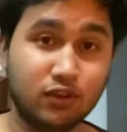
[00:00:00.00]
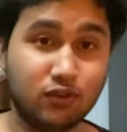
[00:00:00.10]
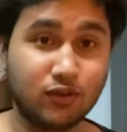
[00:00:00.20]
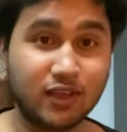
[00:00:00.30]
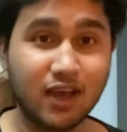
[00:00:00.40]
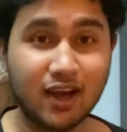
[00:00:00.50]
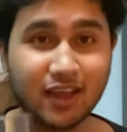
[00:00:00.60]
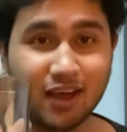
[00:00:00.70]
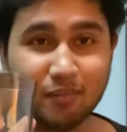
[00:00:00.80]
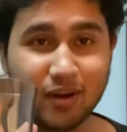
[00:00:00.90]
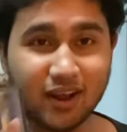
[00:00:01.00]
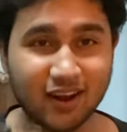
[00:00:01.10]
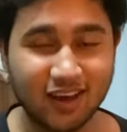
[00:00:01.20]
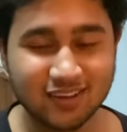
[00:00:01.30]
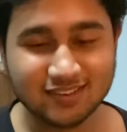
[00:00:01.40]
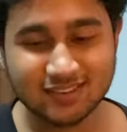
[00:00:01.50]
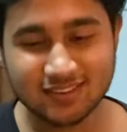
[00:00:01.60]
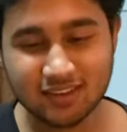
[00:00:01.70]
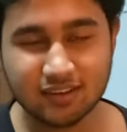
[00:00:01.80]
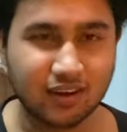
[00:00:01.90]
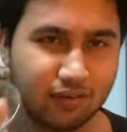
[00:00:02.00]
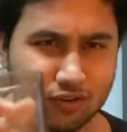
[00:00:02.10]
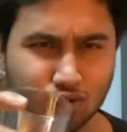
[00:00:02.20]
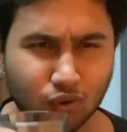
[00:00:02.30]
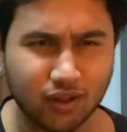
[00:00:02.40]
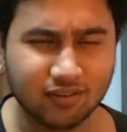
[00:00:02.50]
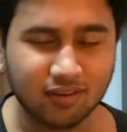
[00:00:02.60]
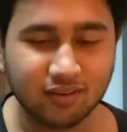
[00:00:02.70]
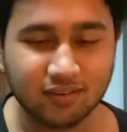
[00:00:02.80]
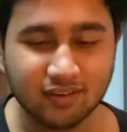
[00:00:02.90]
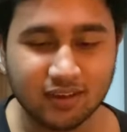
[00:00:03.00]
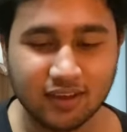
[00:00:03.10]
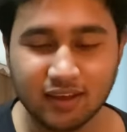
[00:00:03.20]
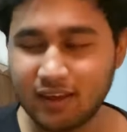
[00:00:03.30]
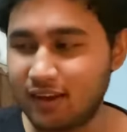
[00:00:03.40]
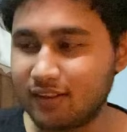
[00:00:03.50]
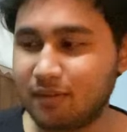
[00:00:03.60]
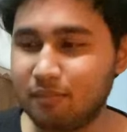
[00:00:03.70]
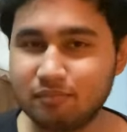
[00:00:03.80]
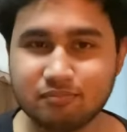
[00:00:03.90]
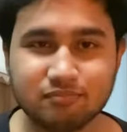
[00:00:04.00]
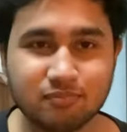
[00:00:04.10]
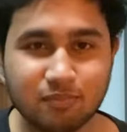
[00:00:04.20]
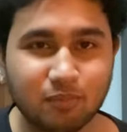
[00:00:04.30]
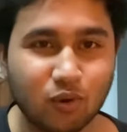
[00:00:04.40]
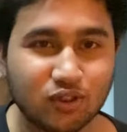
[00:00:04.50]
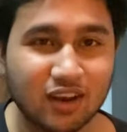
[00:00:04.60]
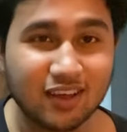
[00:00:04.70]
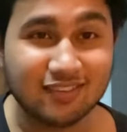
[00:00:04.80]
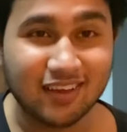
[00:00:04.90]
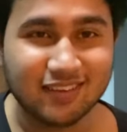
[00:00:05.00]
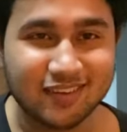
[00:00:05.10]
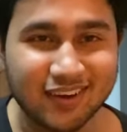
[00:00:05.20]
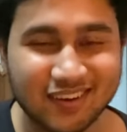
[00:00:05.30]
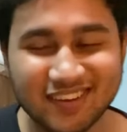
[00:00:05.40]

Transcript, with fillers: तो ये आ गया हमारा ग्लास काफ़ी छोटा सा है एकदम बोतल का साइज का